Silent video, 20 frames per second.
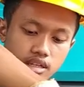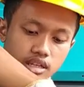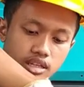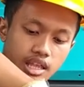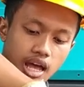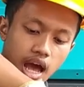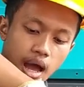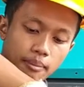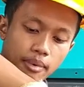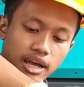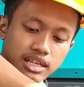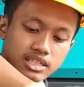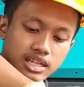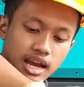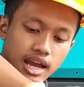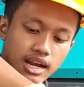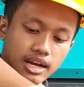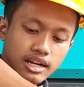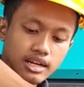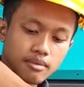kita
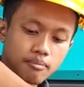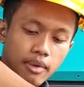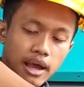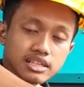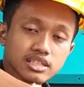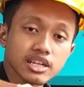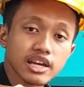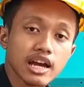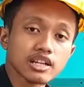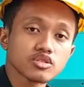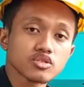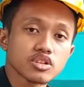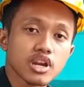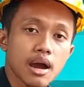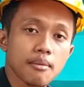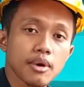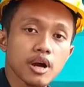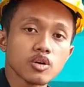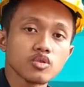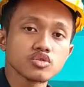lepaskan pastikan
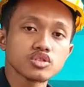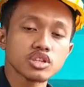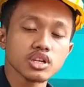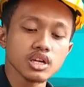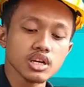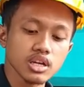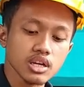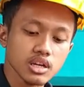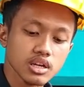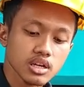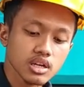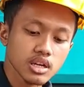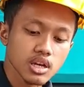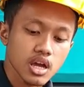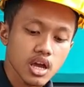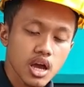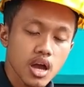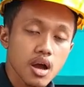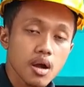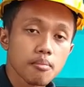sudah mengunci
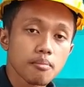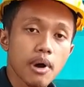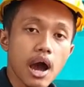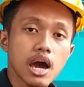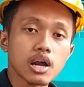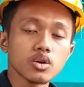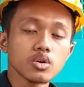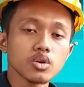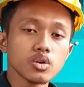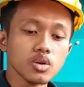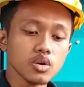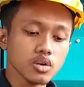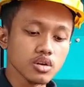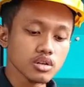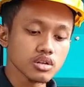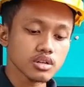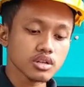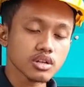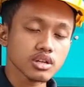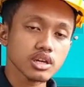baru
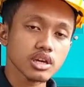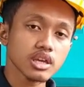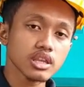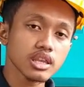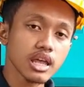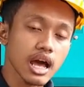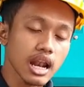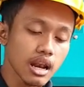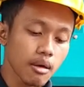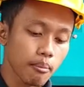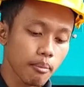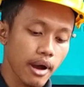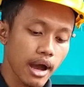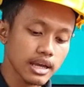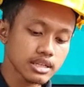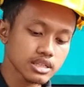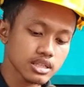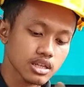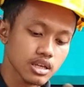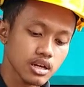kita
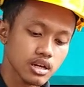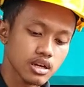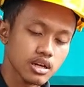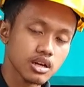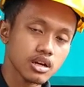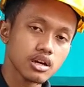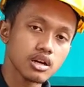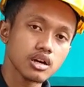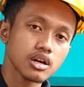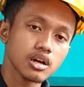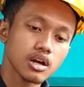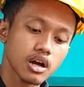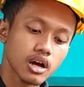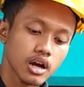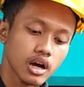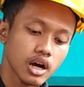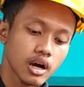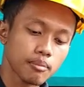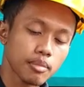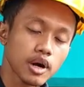lepas
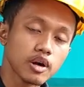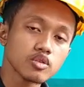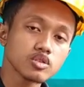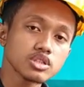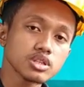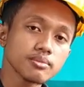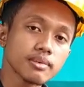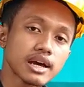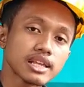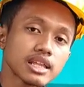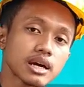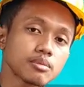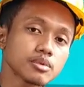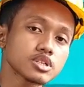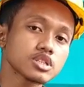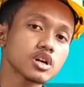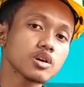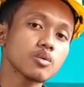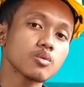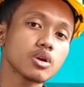uh, pengunci mata
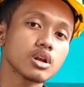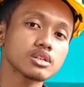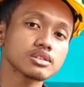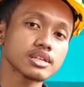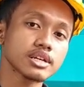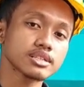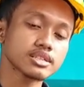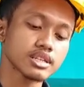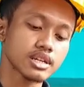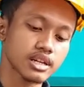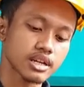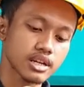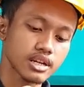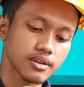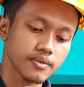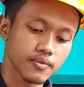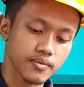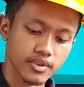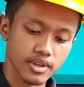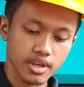pisau wall chaser
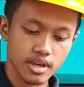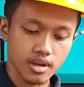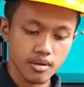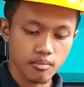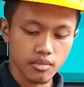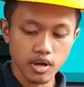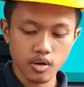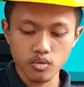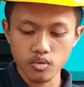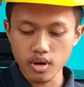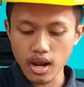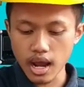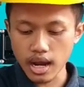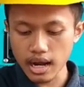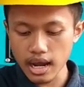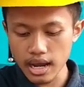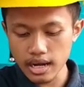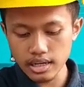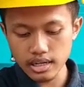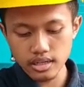
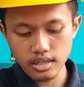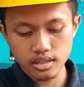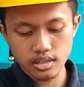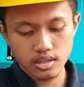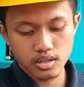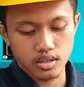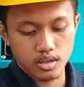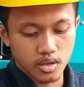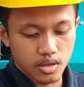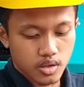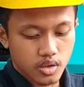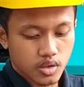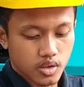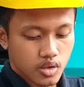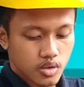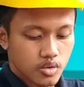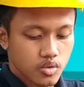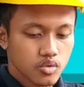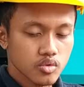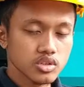menggunakan
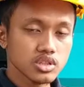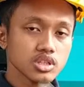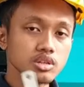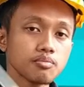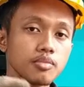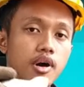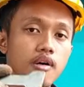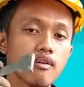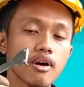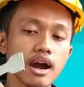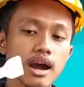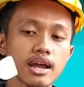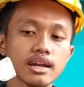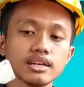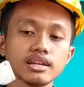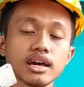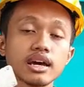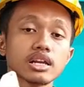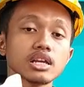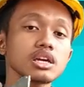kunci
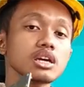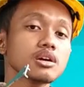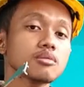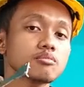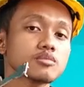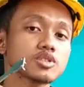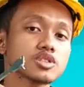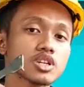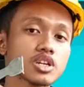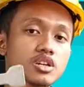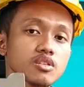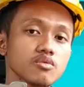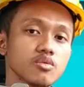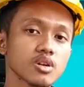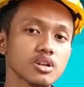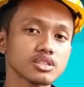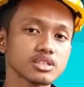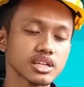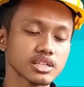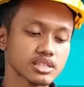bawaan dari mesin
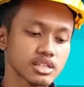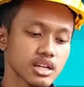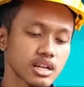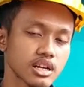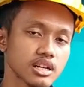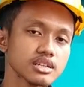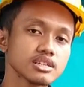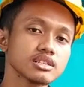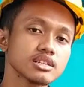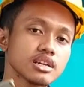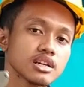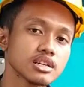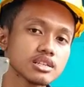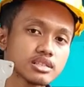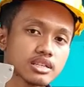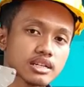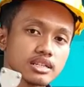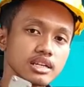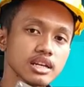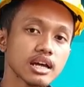wall chaser
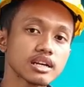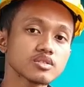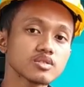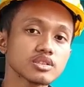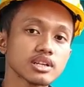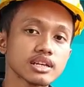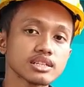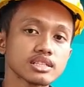jadi langsung